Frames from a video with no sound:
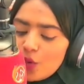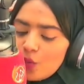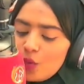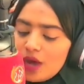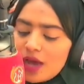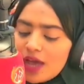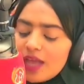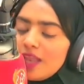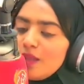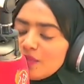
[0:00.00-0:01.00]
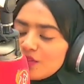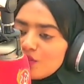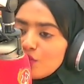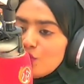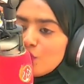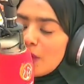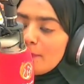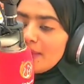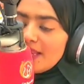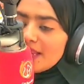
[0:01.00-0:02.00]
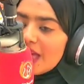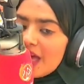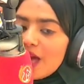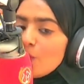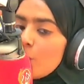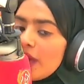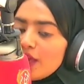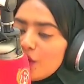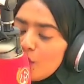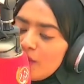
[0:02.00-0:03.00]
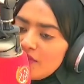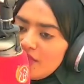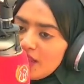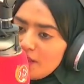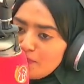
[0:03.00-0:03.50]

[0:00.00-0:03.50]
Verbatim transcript: والمصنوع من خام وأيهم أفضل